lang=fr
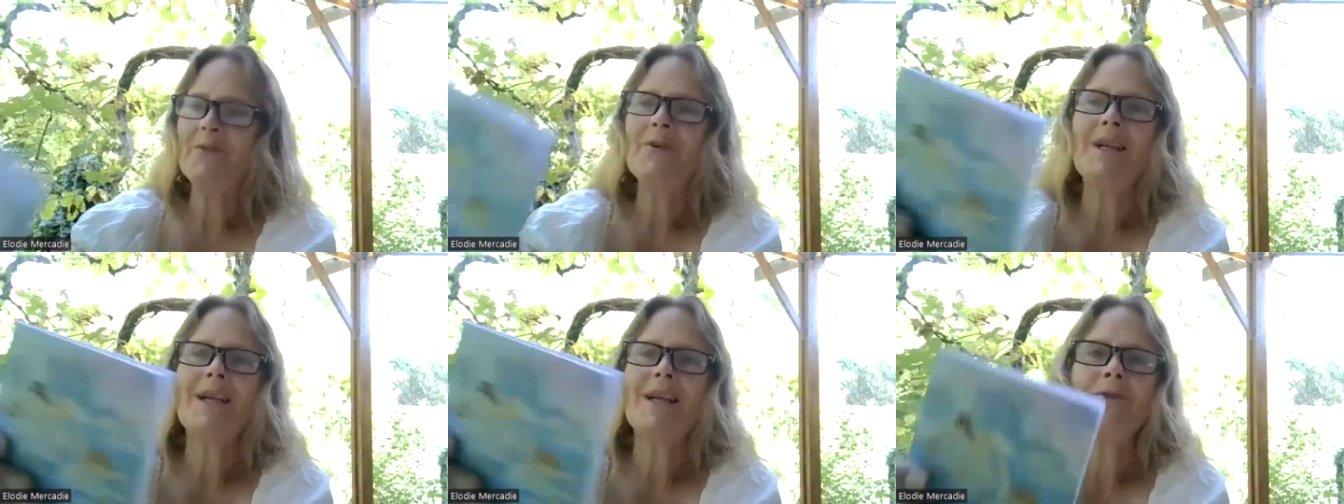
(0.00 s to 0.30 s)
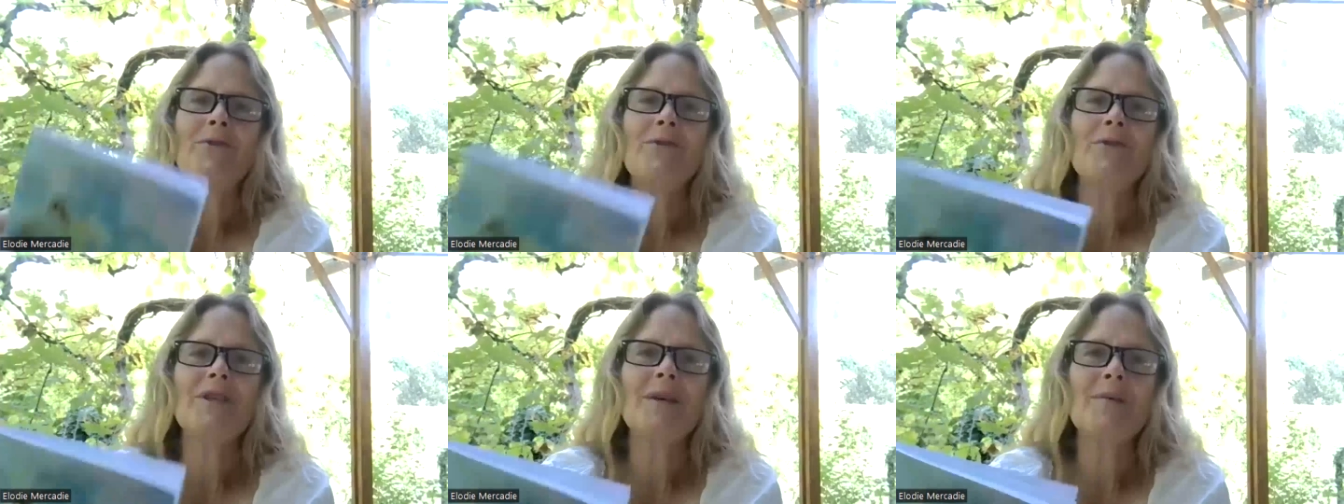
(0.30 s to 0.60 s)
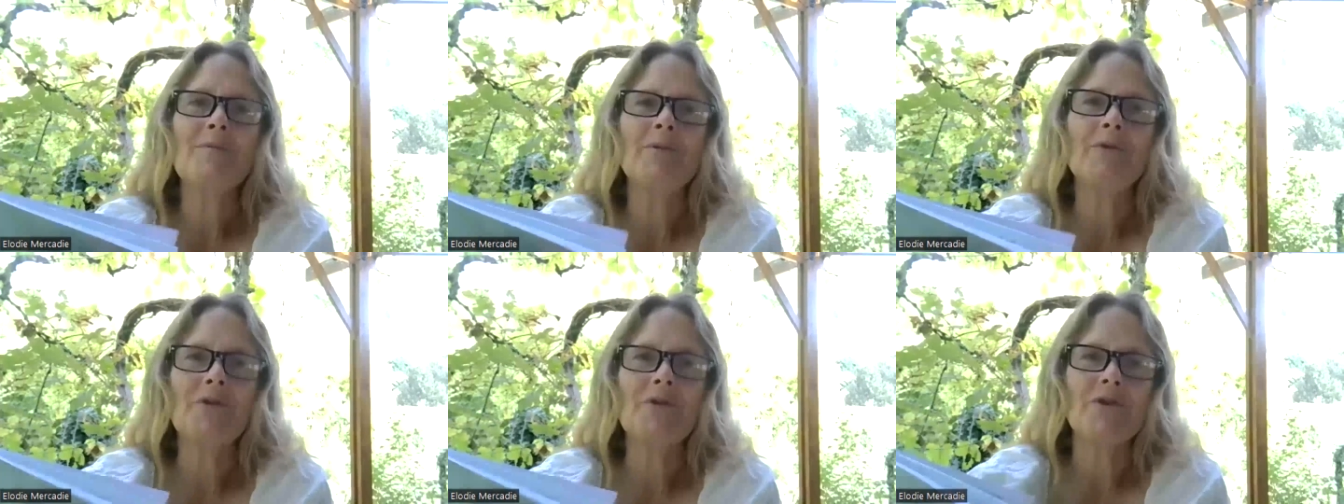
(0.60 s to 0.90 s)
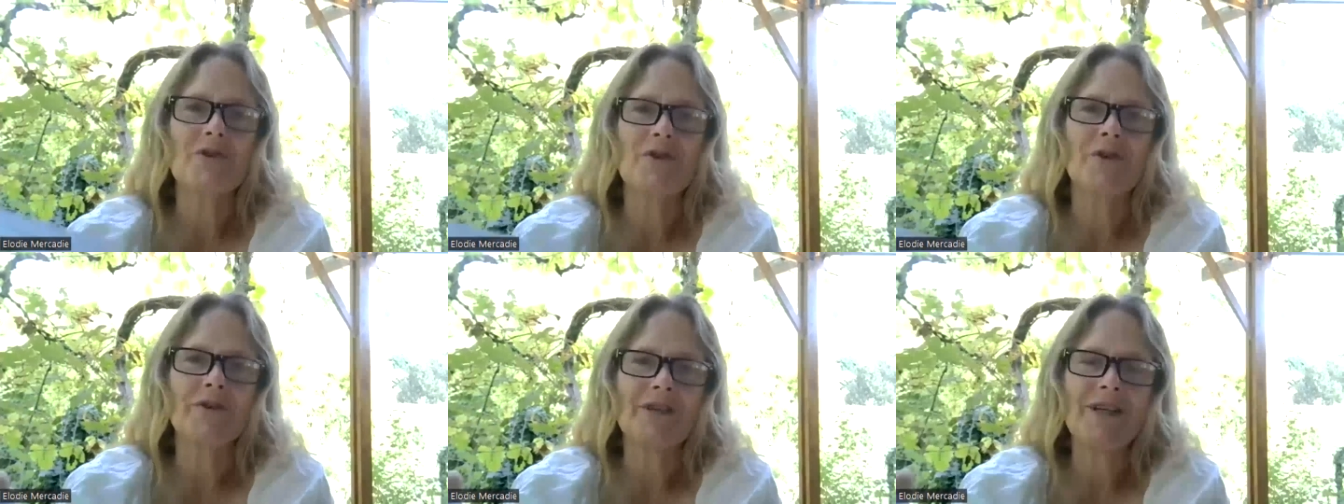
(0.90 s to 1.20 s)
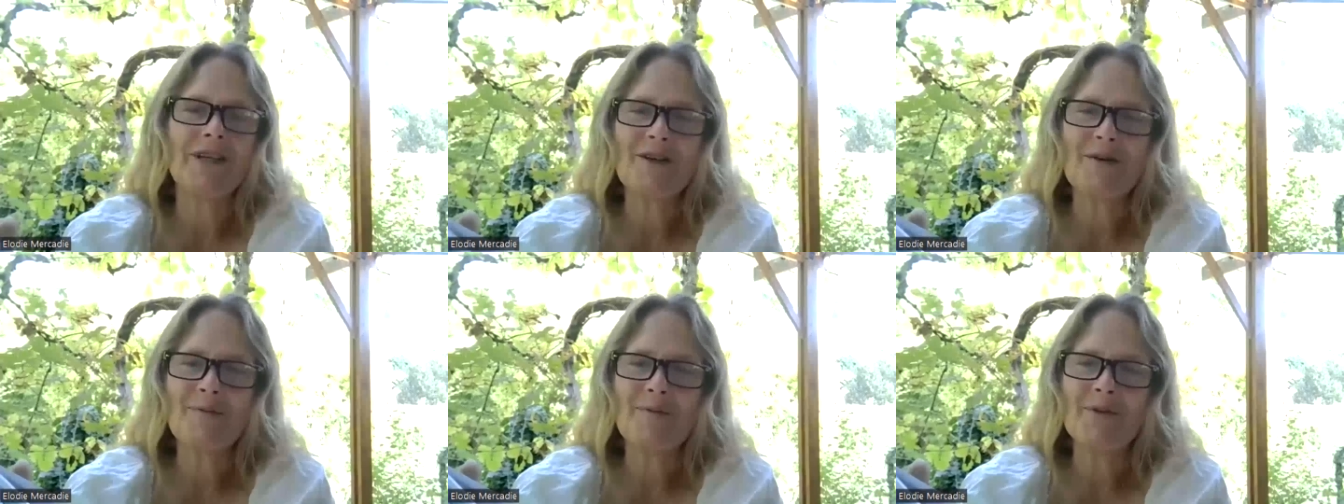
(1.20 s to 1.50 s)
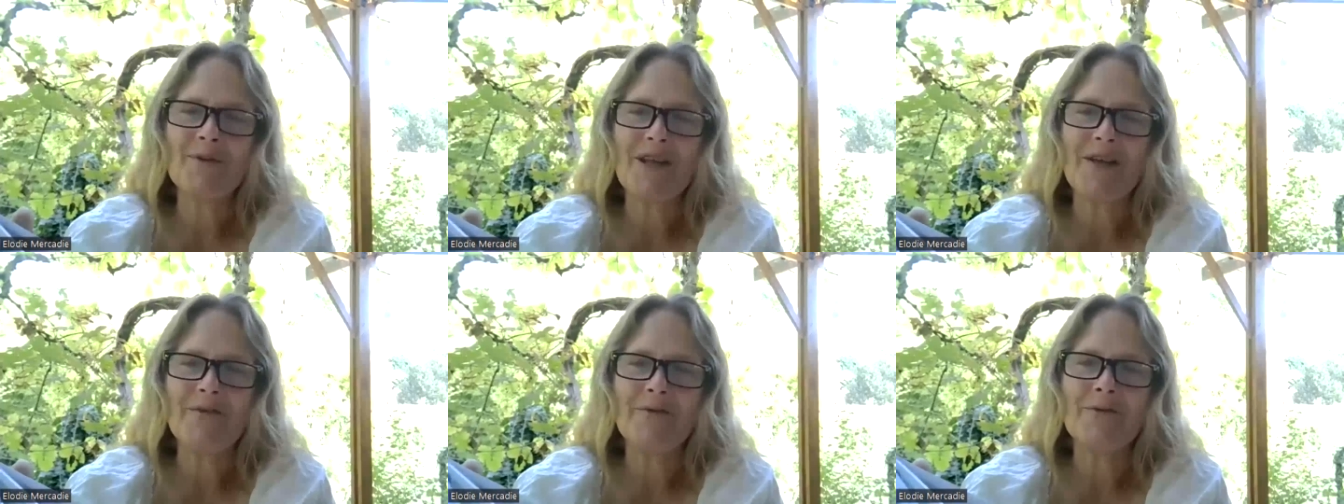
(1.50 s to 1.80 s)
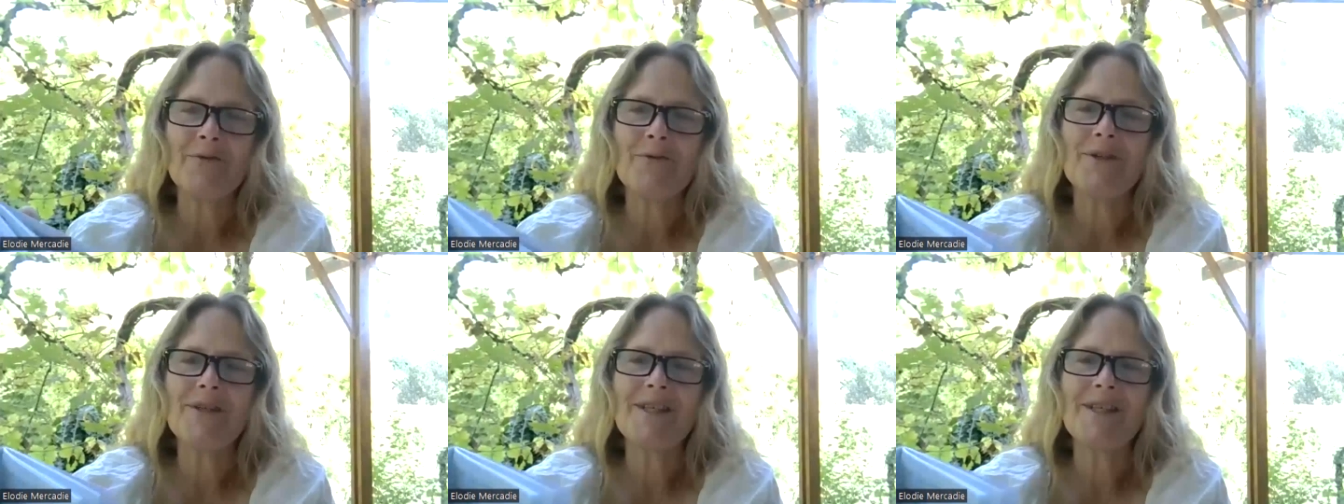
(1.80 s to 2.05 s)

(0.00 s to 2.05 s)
Donc la deuxième onde enchantée, comme on a vu,